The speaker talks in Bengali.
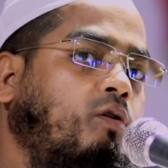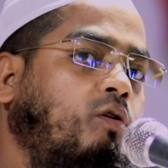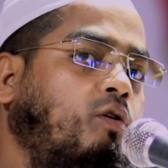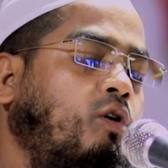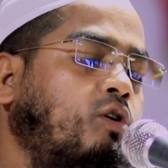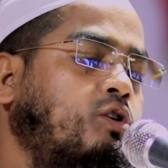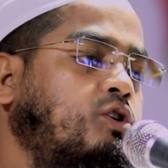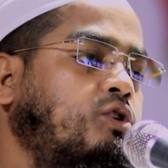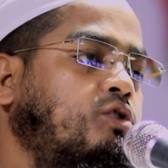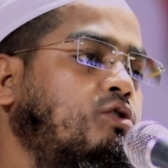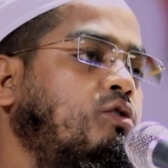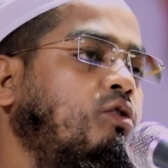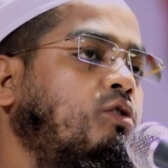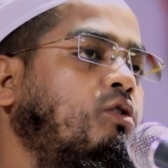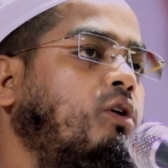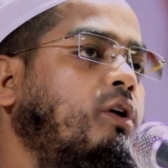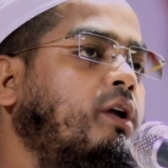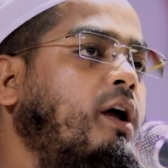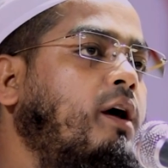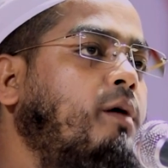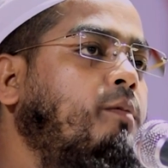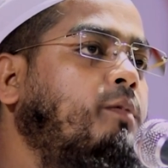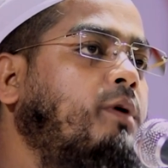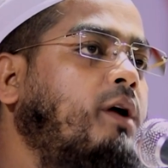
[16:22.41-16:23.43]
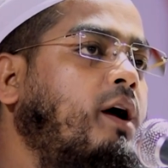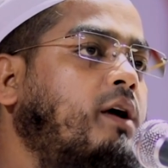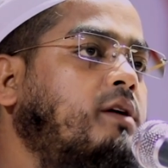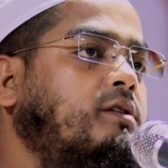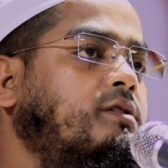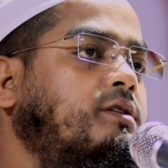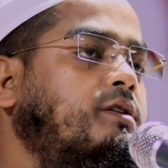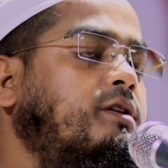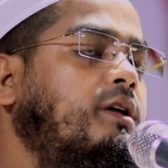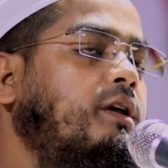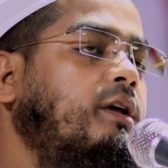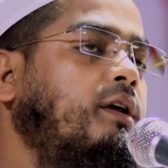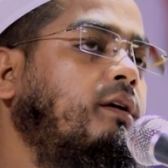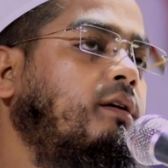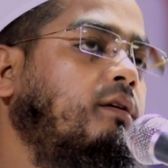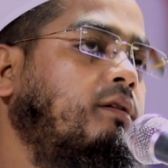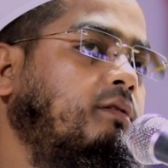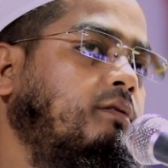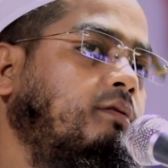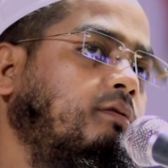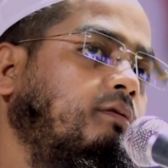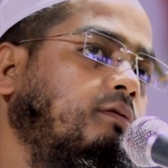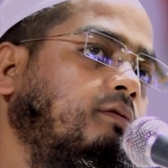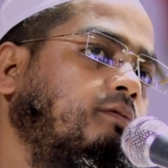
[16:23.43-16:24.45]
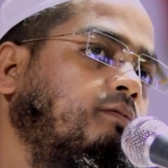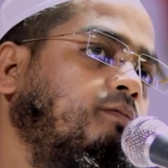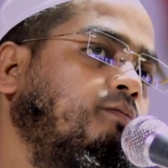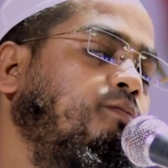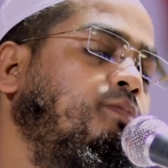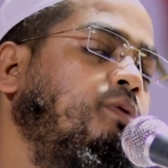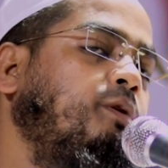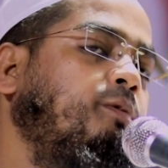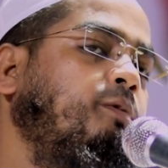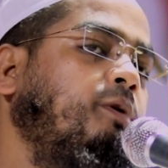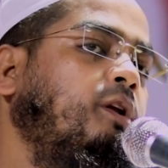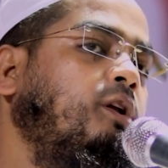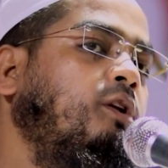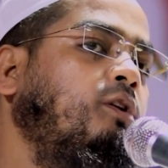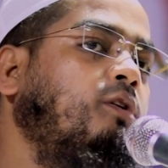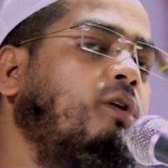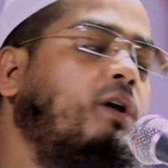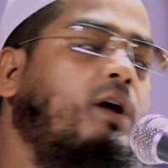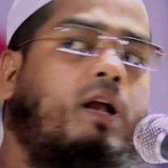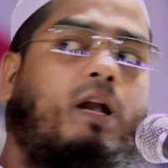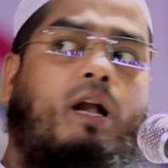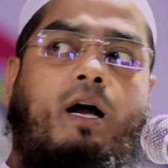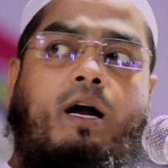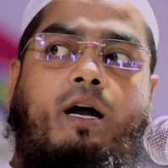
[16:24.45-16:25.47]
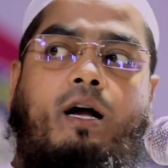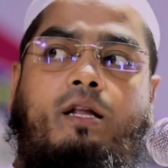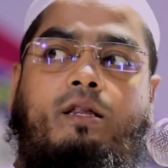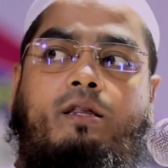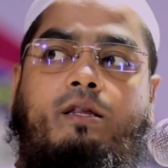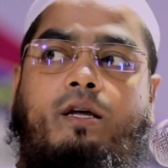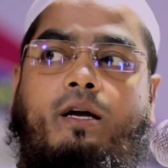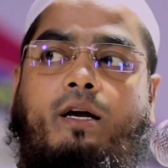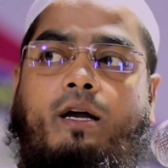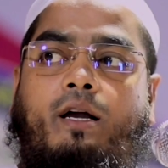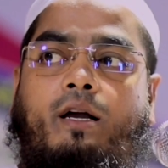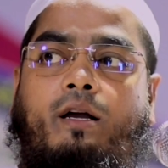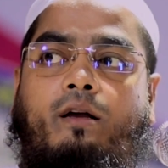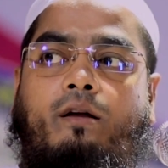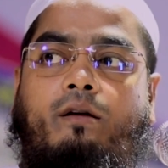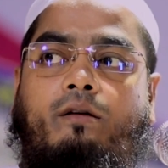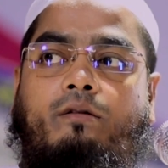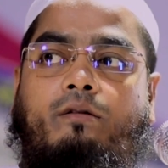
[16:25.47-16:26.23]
কষ্ট করে আমরা আসছি বিভিন্ন এলাকার থেকে